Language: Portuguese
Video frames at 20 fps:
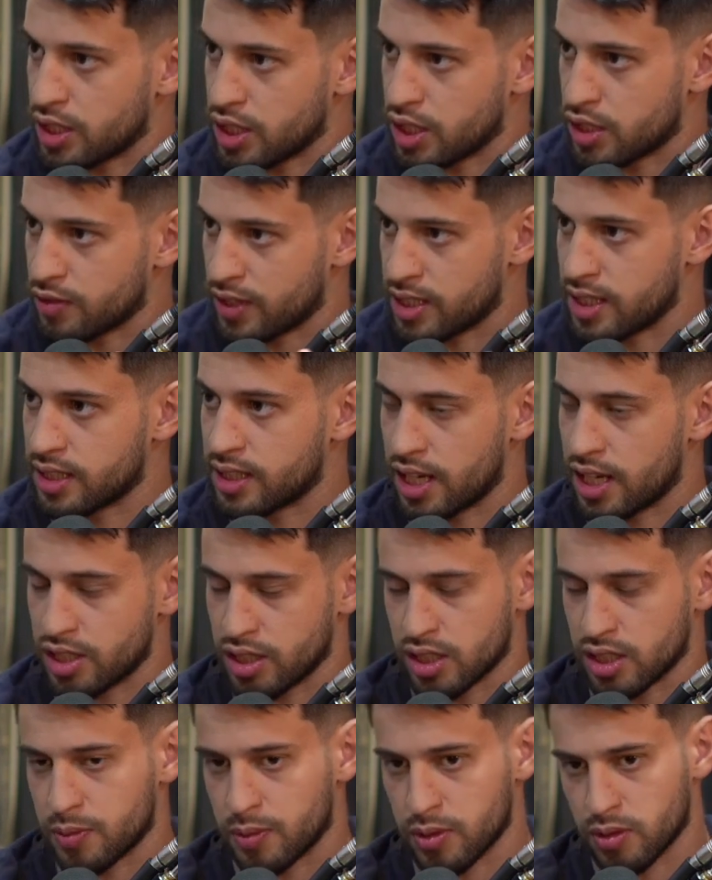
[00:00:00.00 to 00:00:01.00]
a gente facilitar a
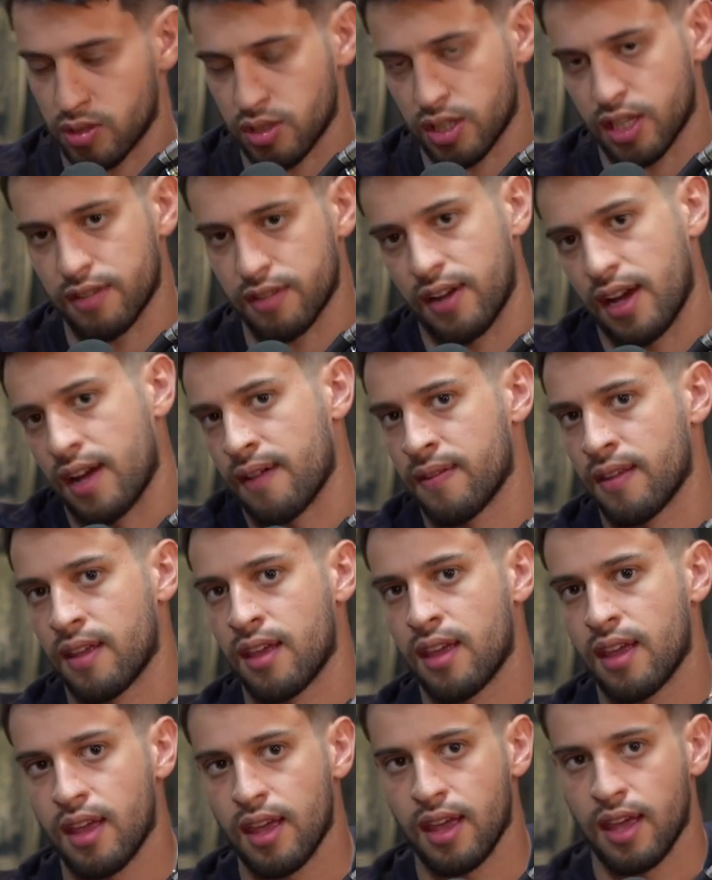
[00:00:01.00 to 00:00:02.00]
agenda das pessoas de gravar,
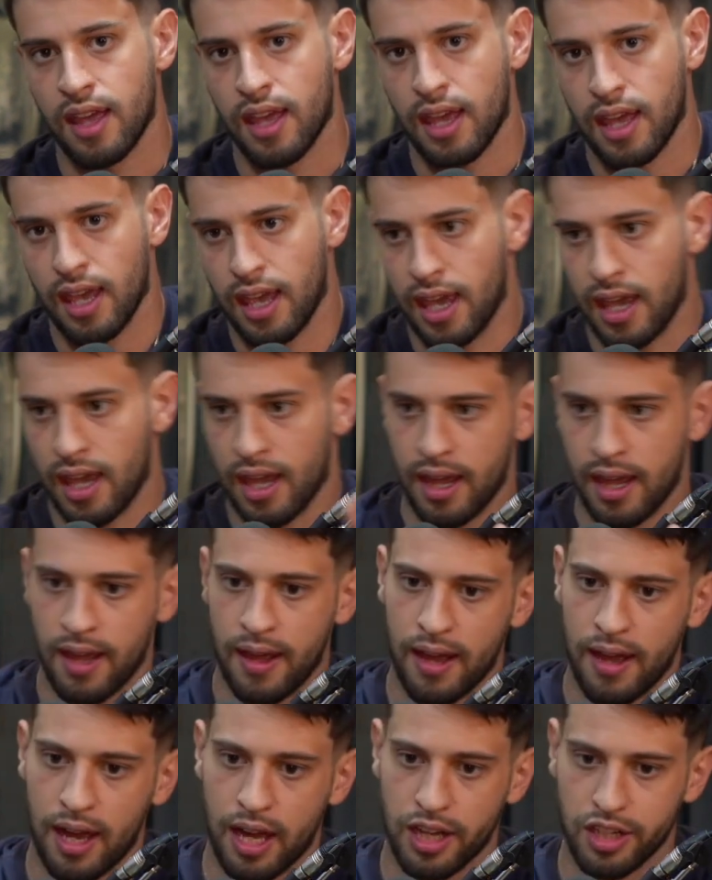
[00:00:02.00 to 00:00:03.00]

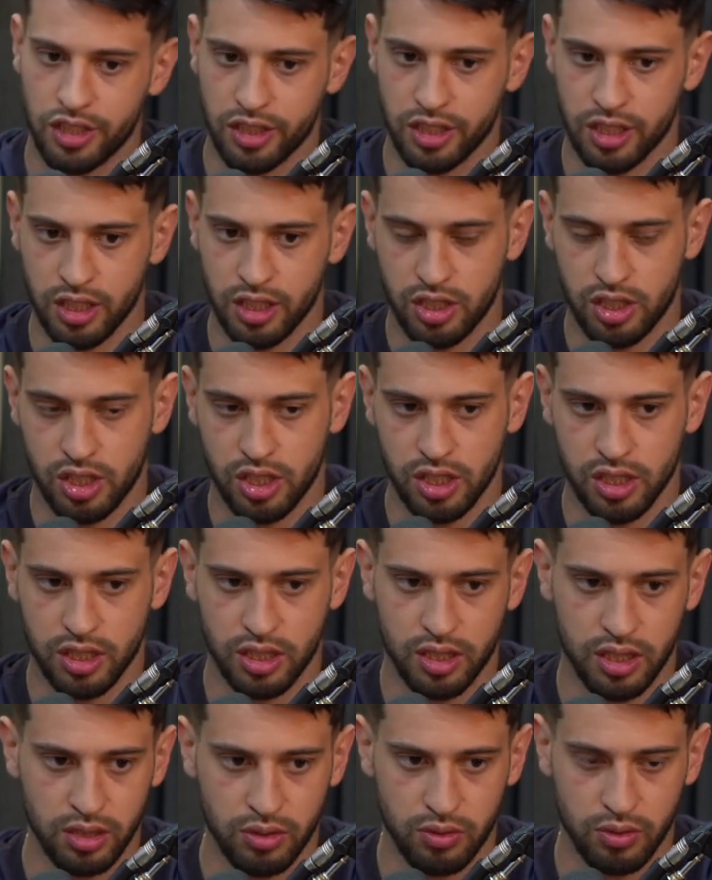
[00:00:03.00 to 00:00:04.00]
é, a
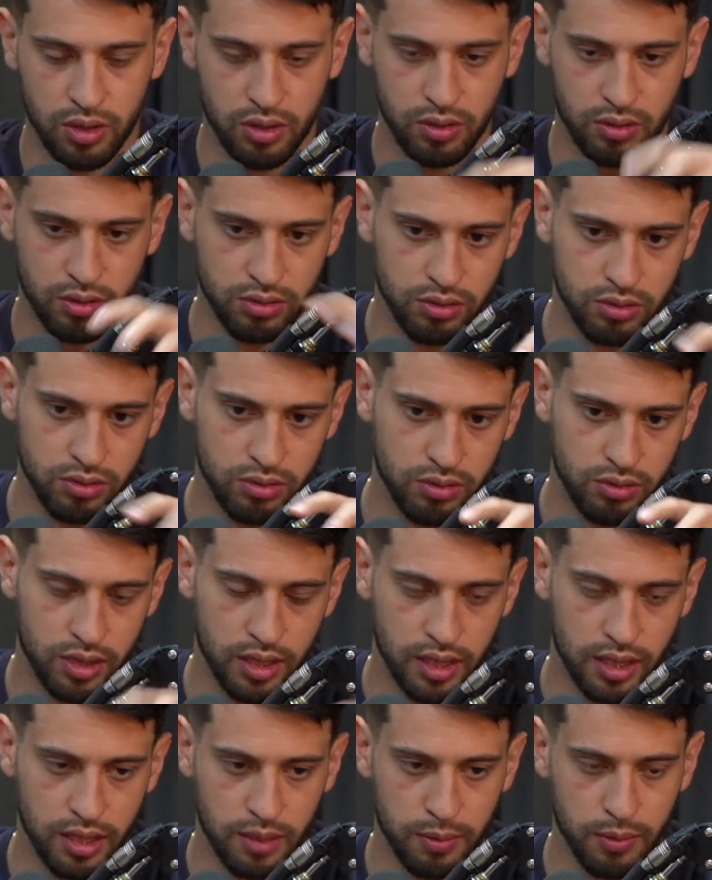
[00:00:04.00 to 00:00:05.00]
gente, tanto eu quanto o
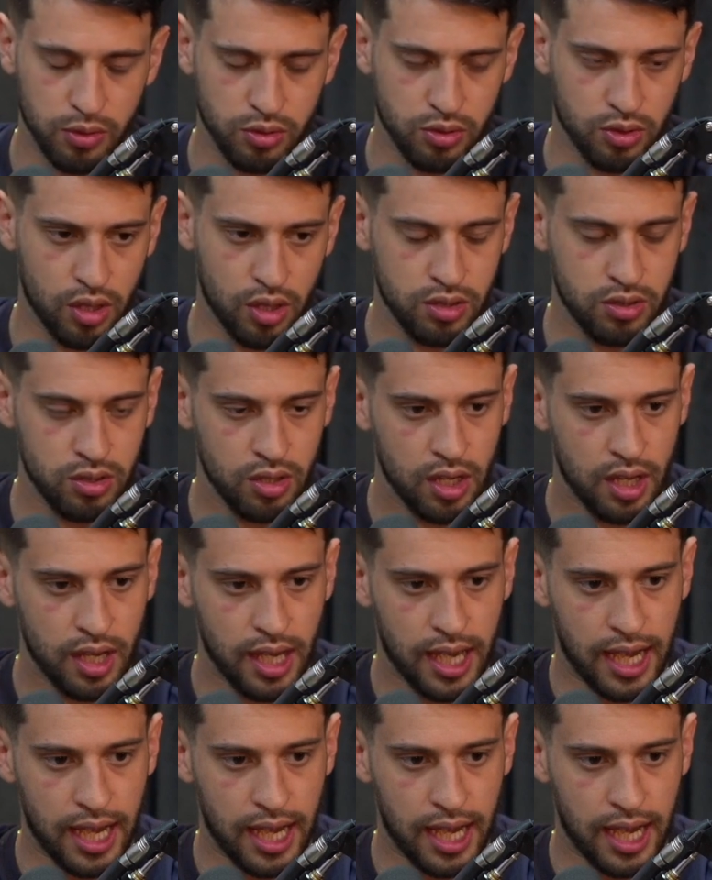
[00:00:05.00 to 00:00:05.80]
Henrique, meu sócio,